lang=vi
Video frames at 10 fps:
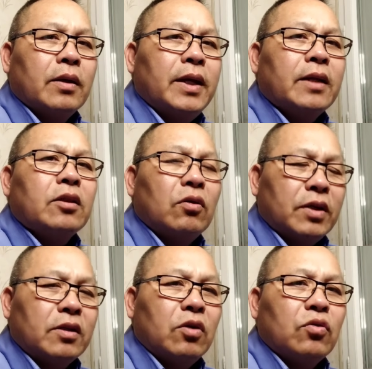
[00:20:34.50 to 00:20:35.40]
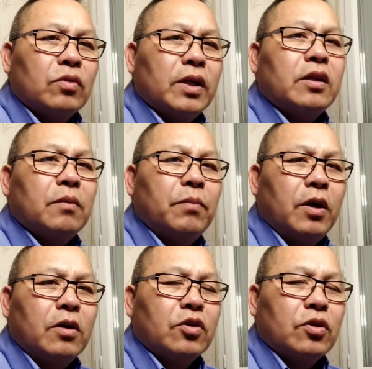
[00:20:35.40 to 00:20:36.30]
nhiên đầu linh đầu tới chờ
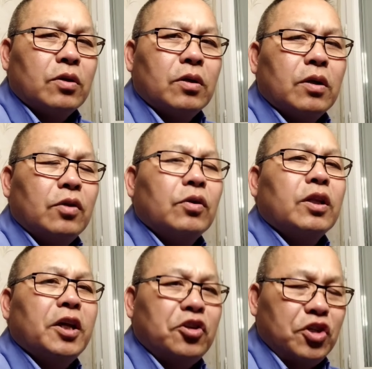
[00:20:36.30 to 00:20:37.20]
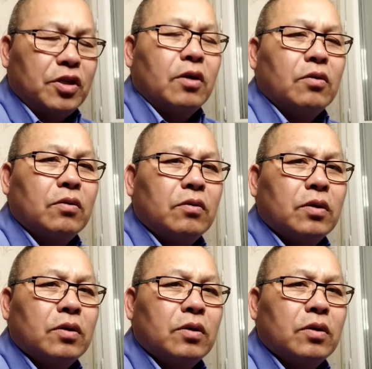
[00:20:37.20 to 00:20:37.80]
blush yếu thể chứ đầu